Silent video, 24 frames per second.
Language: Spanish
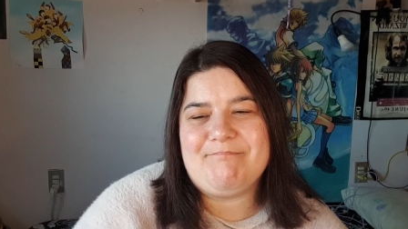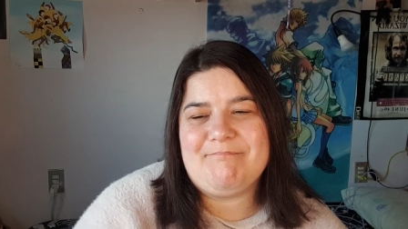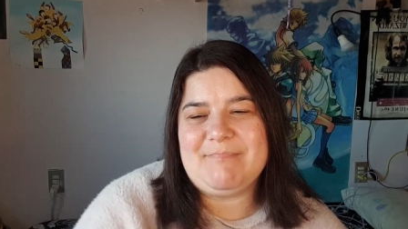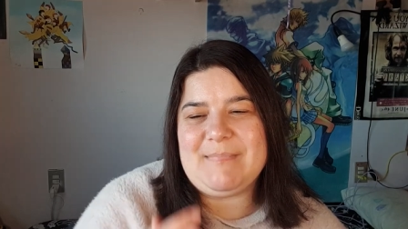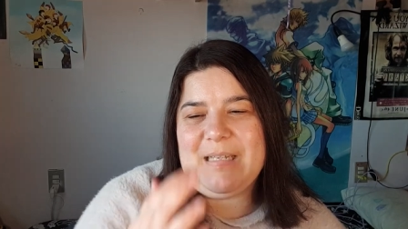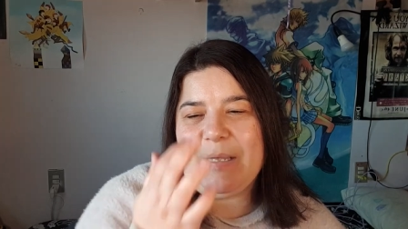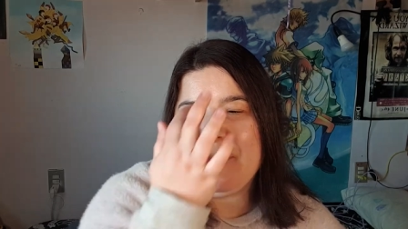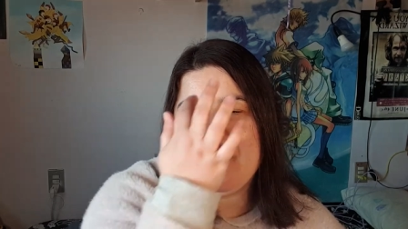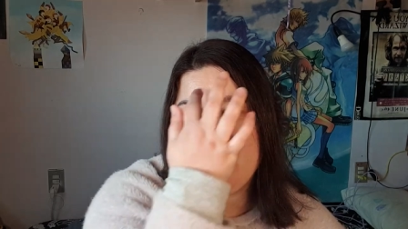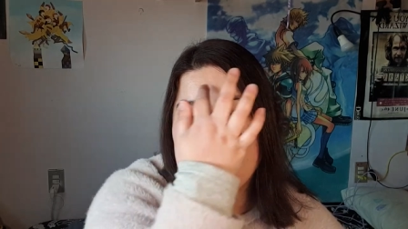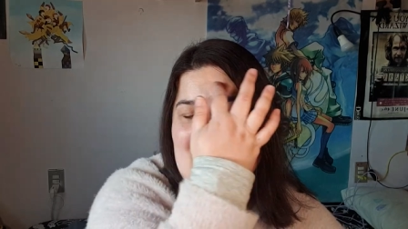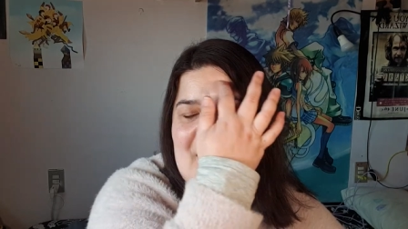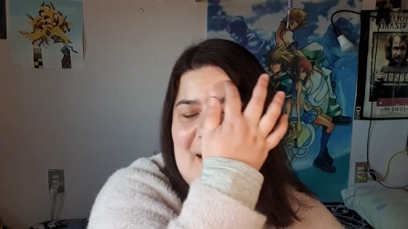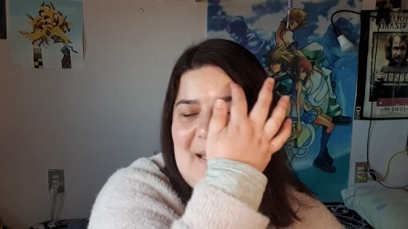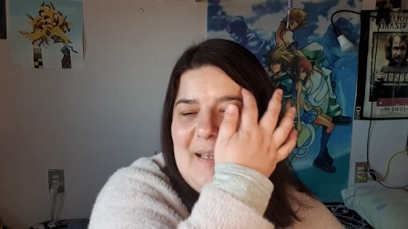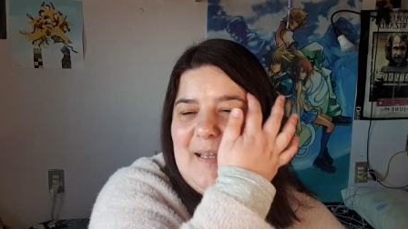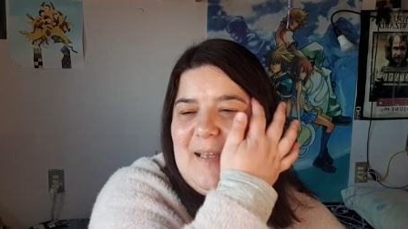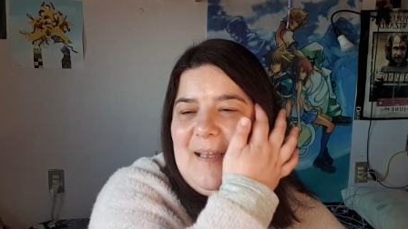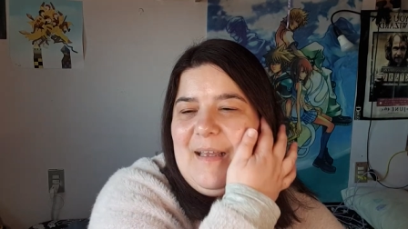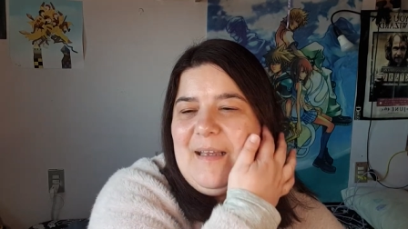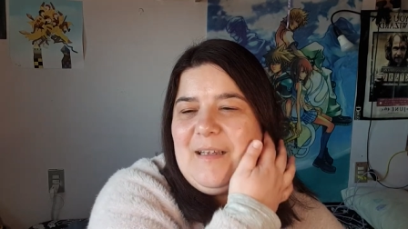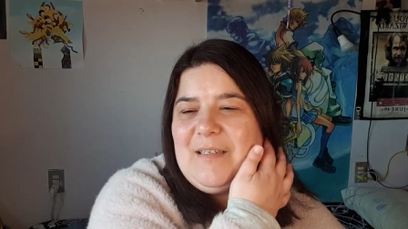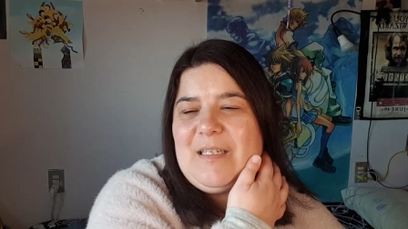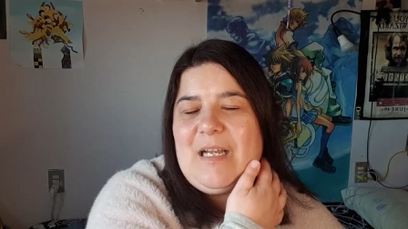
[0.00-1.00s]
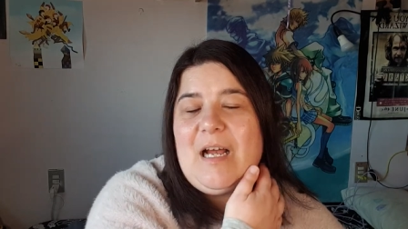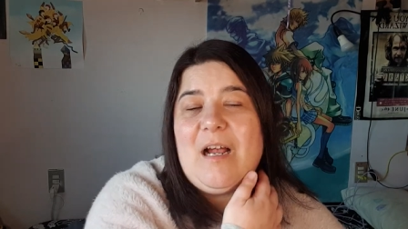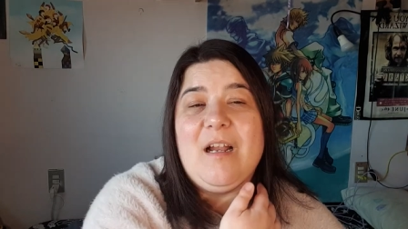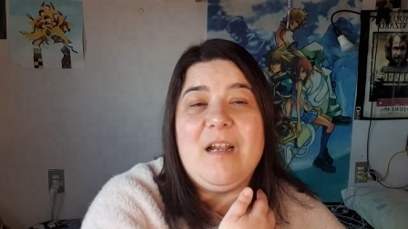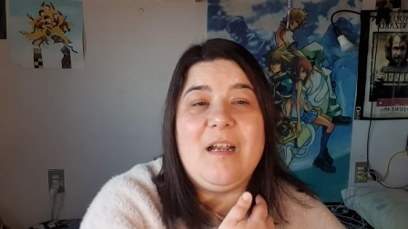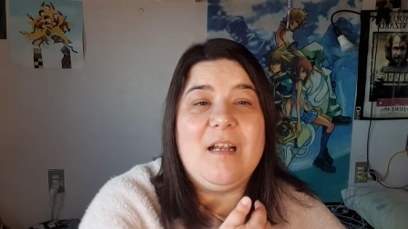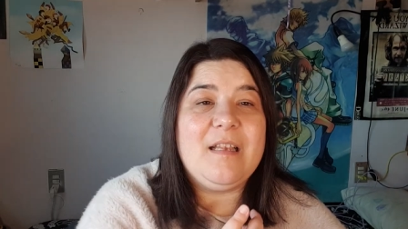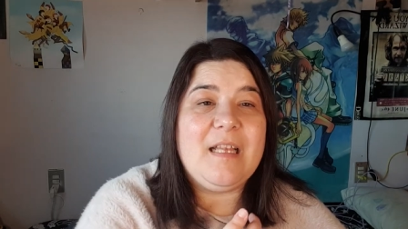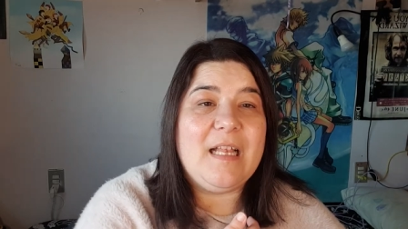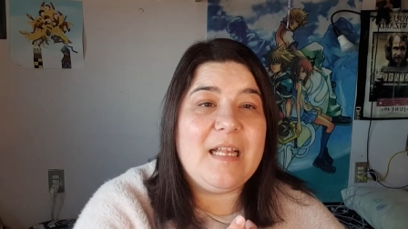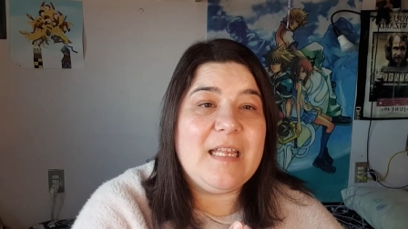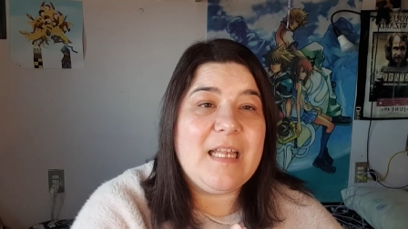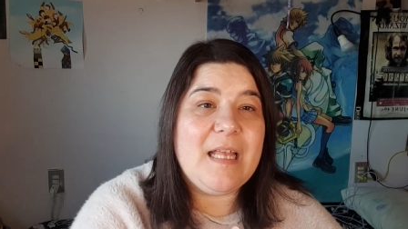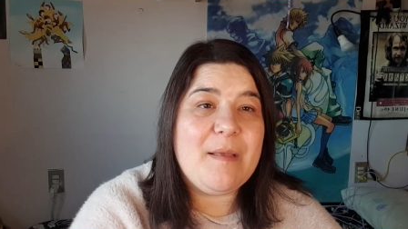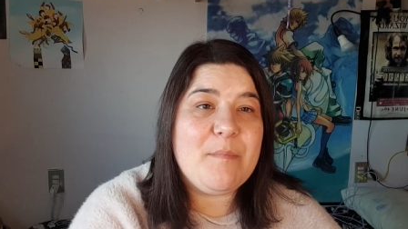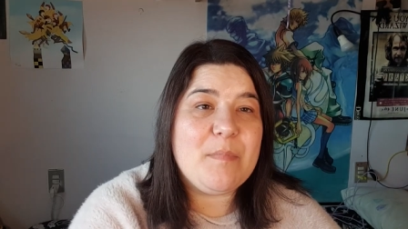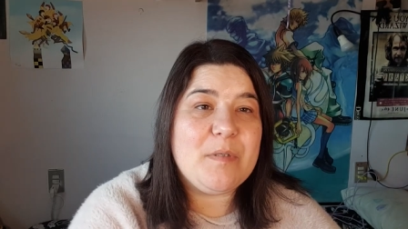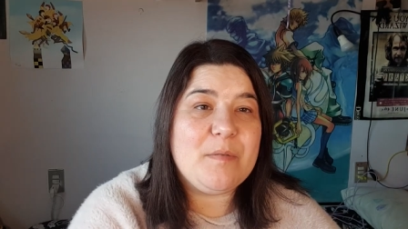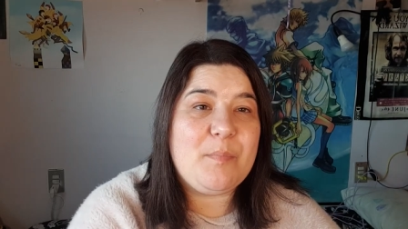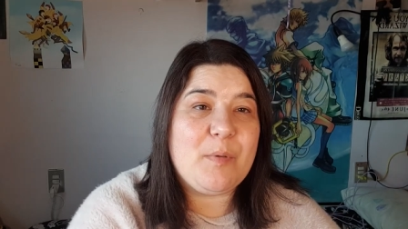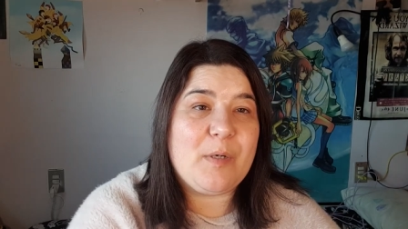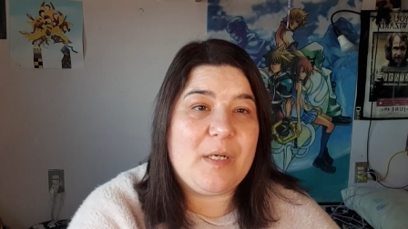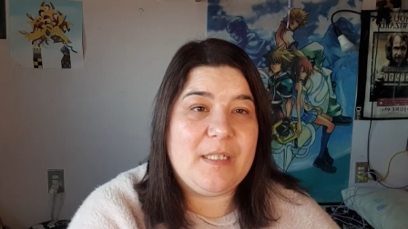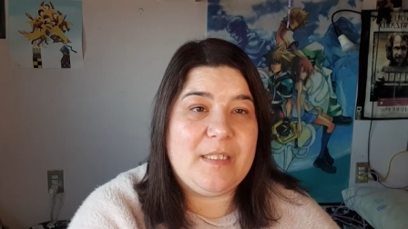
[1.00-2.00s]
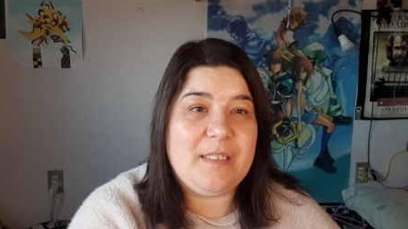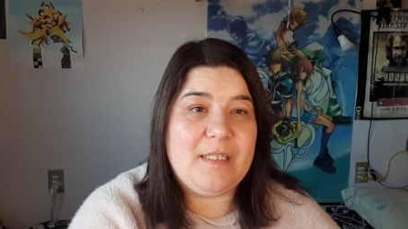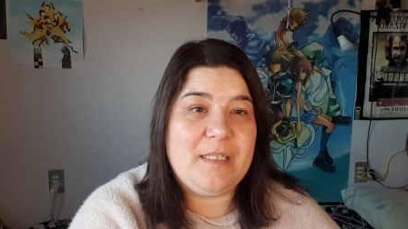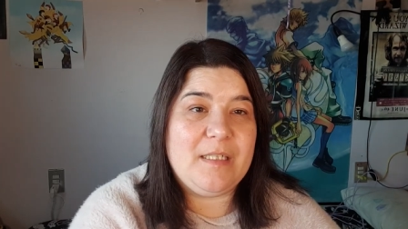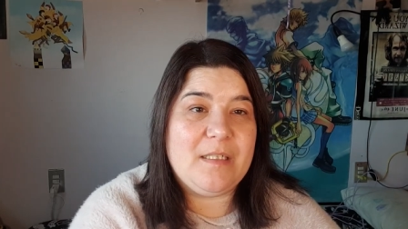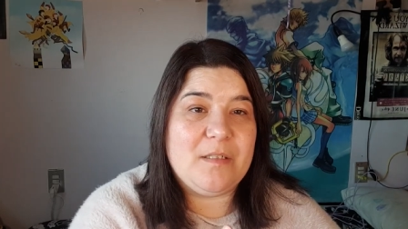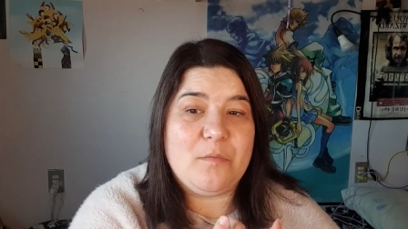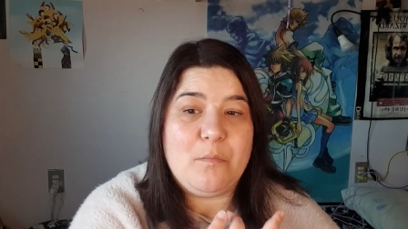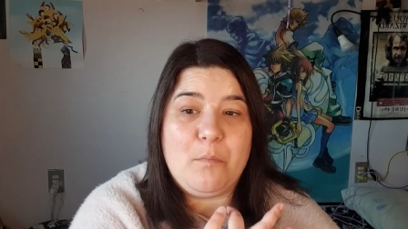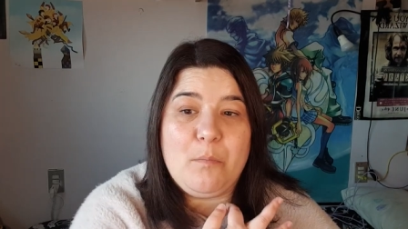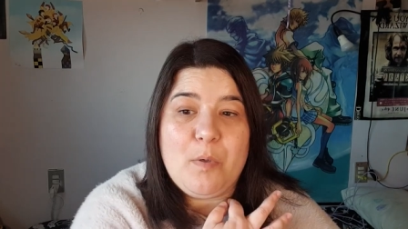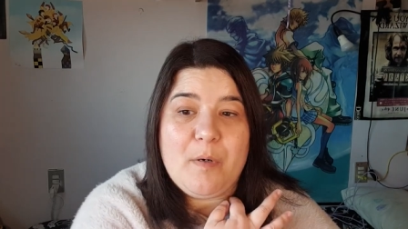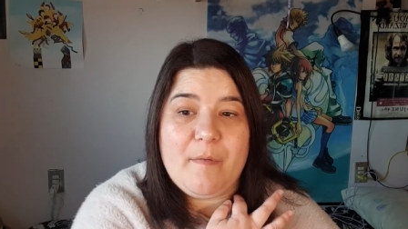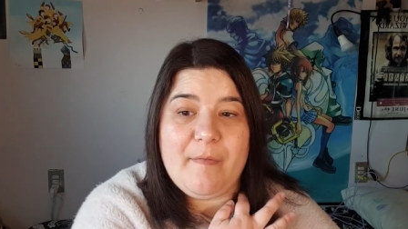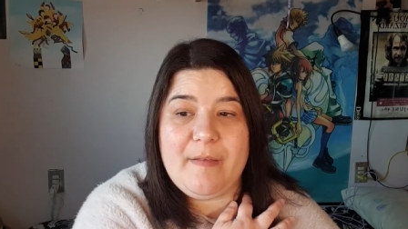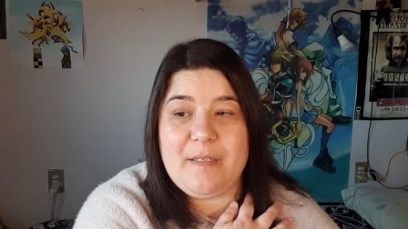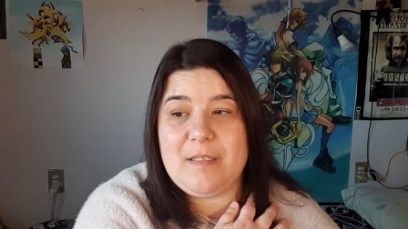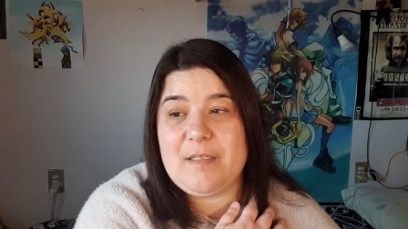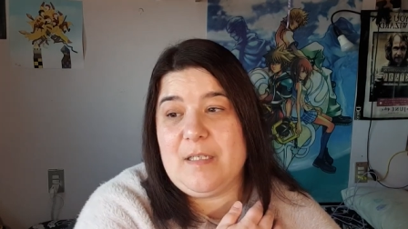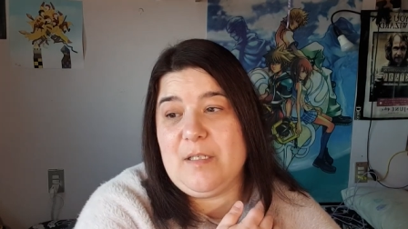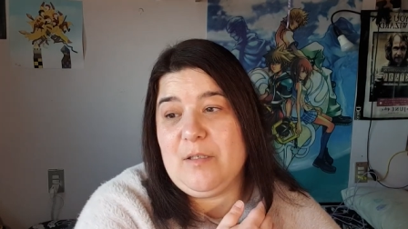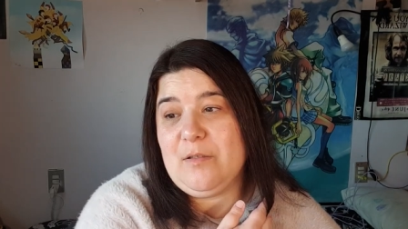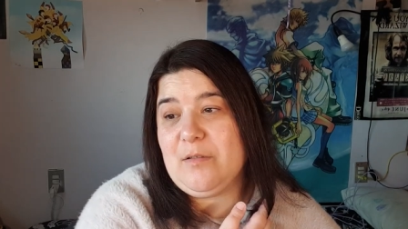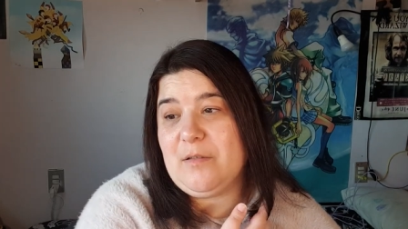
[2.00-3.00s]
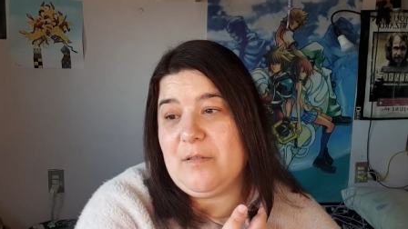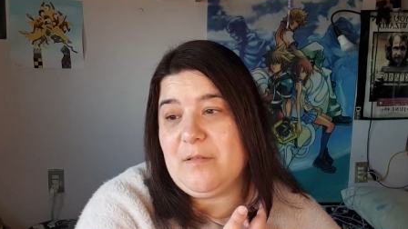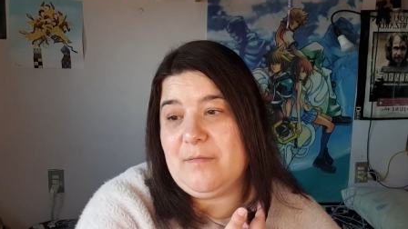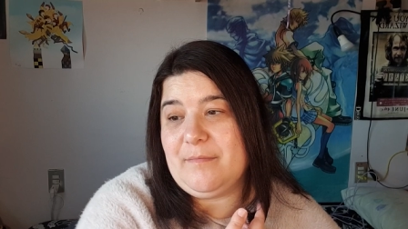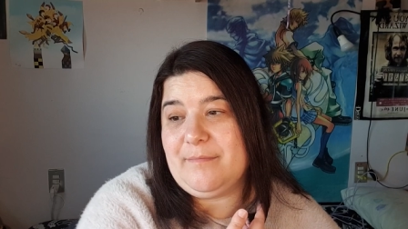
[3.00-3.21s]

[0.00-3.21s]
también eh, ahora entendemos porque si es un borde asqueroso.